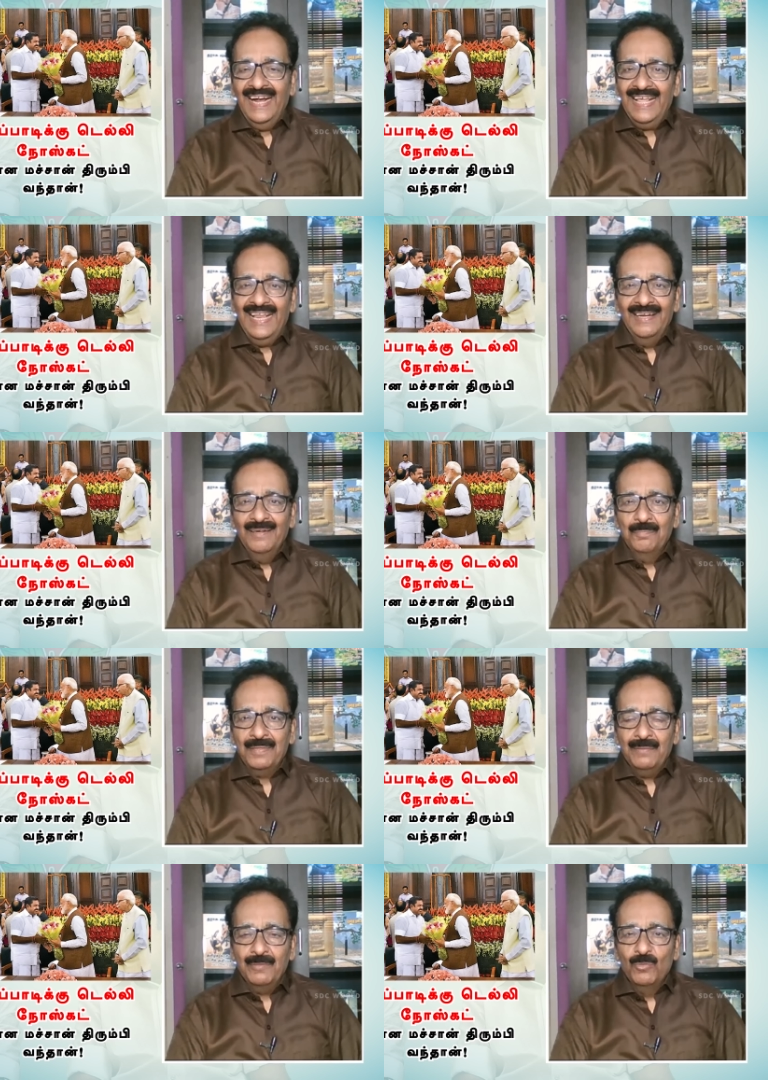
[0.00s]
ஆனால்
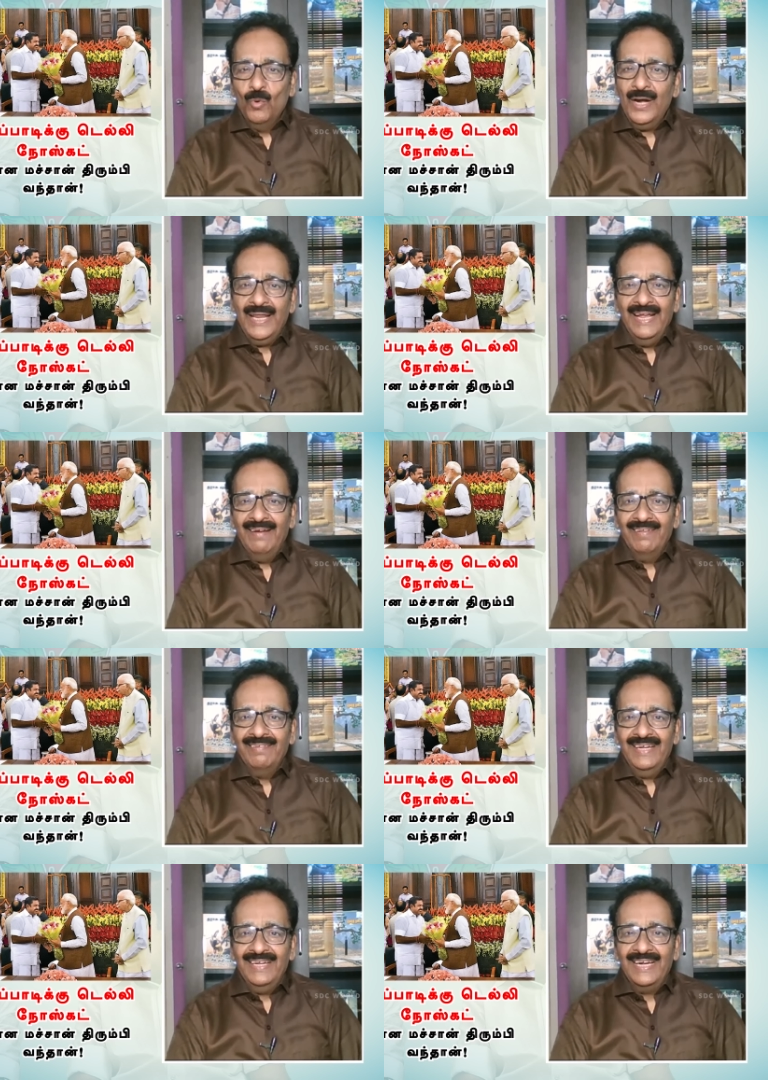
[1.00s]
பிரதமர் மோடி
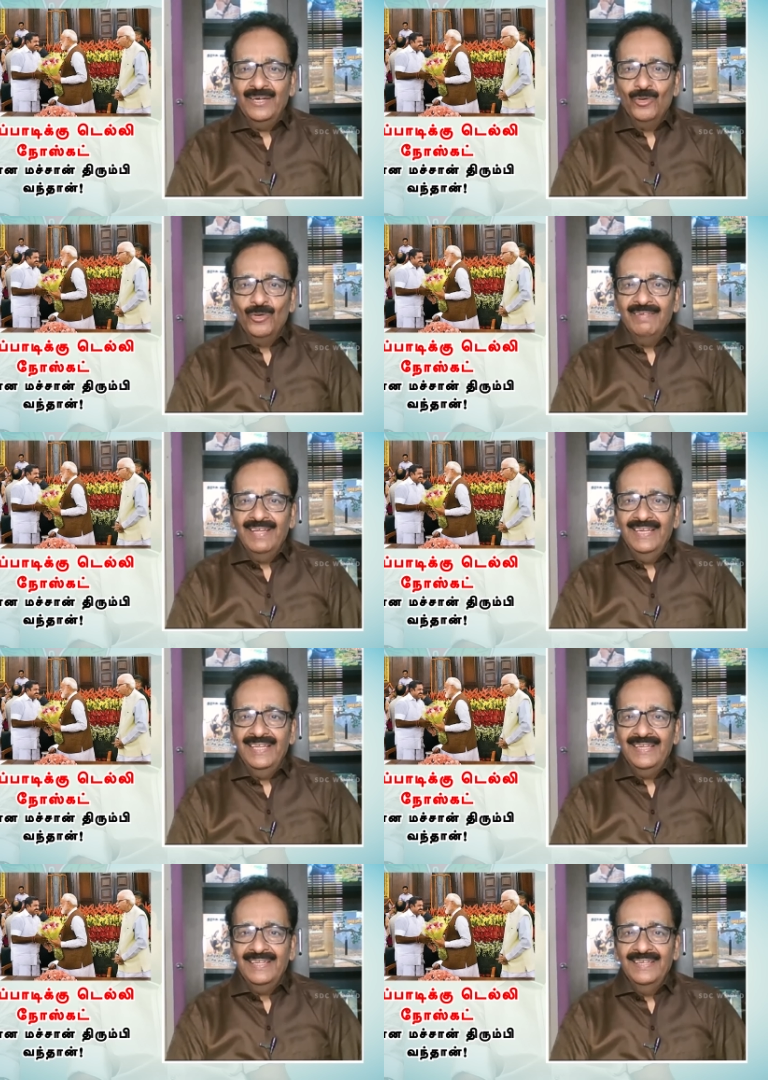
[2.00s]
அவ்வளவா கண்டுகொள்ளவே
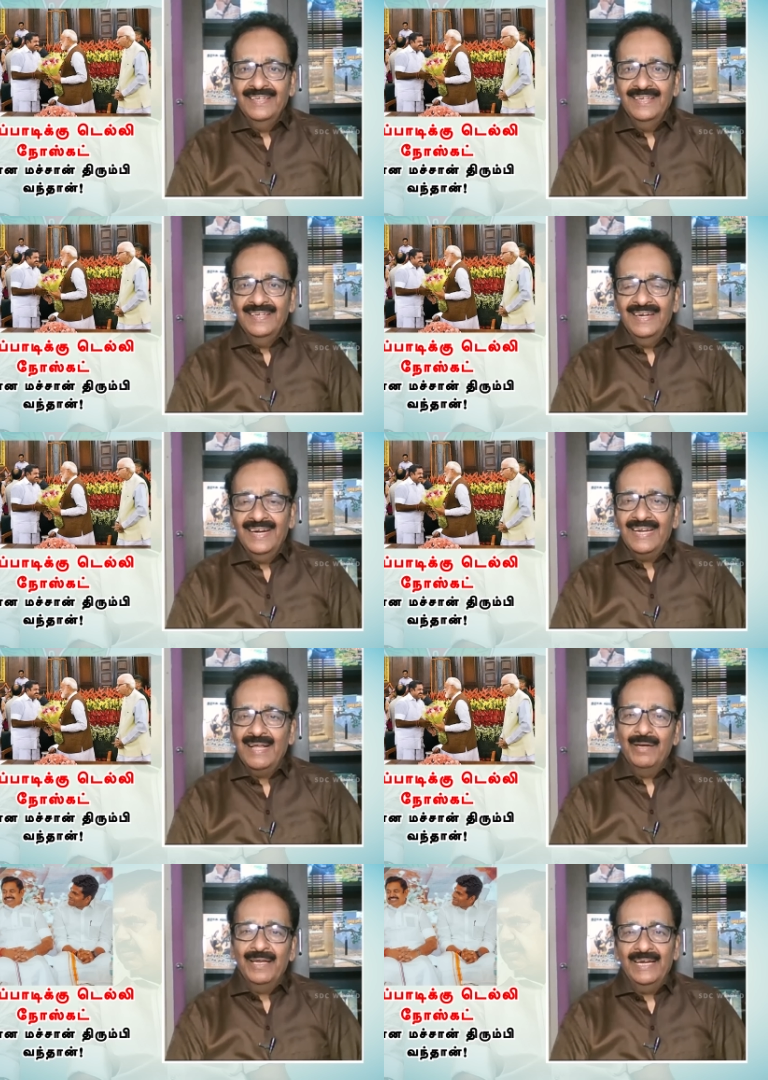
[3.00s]
இல்லை
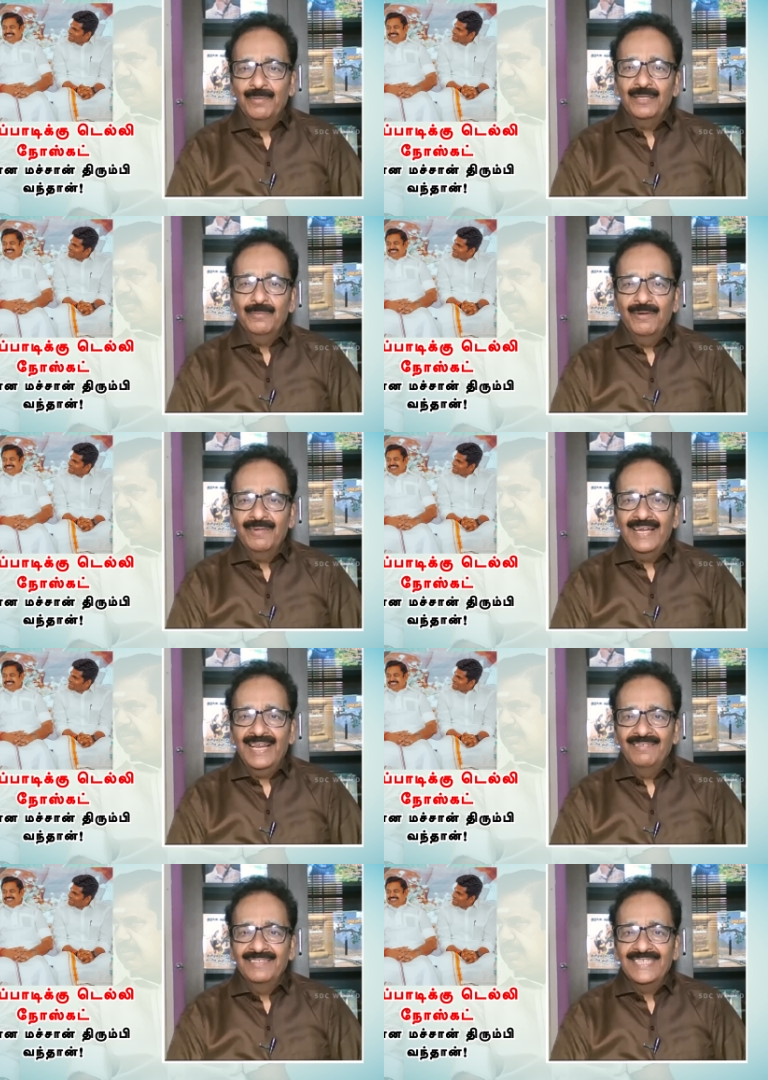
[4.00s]
அண்ணாமலையிடம் மட்டும் அவர்
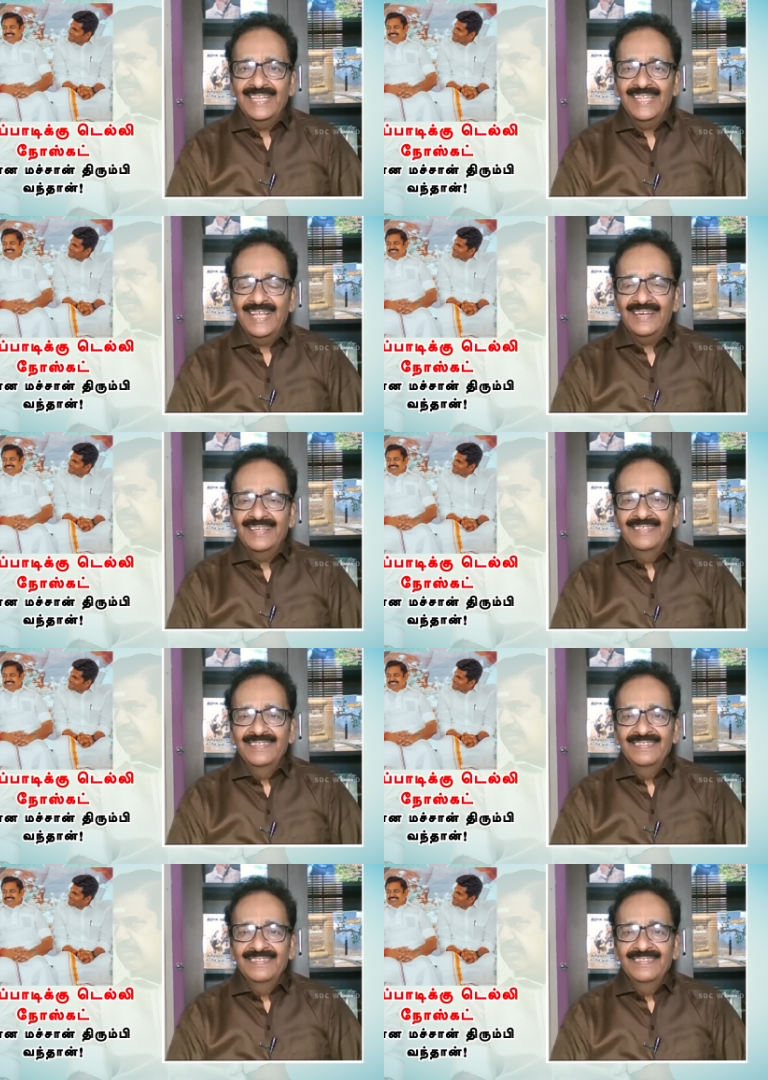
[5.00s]
நல்லா விசாரித்தார்